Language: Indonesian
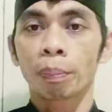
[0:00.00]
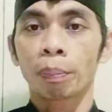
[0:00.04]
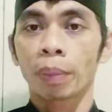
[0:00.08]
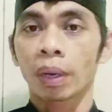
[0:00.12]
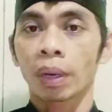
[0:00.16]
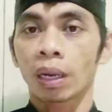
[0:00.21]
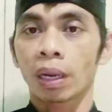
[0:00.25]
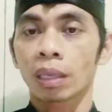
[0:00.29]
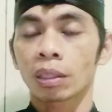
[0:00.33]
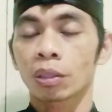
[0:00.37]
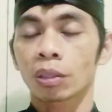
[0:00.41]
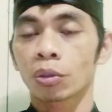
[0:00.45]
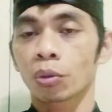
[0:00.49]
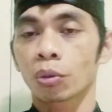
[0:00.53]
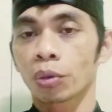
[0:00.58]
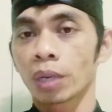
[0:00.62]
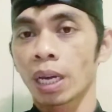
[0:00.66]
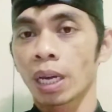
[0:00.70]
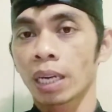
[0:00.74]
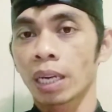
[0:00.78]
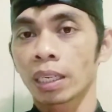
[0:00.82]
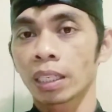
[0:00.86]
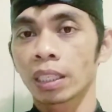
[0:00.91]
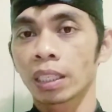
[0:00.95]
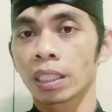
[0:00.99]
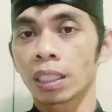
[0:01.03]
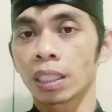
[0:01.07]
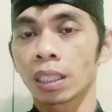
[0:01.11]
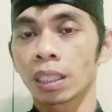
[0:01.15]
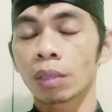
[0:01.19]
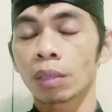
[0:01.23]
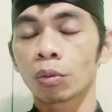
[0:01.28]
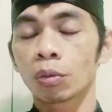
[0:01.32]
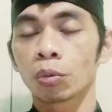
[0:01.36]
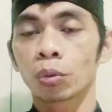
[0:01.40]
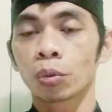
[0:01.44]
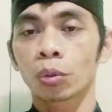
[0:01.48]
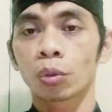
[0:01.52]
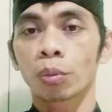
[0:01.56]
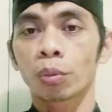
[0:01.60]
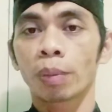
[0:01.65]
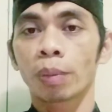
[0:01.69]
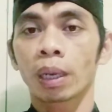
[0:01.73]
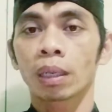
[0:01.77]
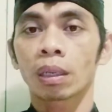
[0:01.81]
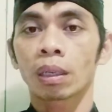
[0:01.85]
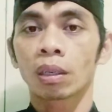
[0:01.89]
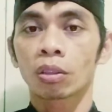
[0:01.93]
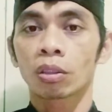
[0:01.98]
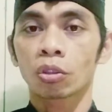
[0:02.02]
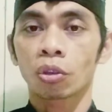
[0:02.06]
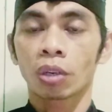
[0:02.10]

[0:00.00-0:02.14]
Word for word: peras sodan ini untuk banten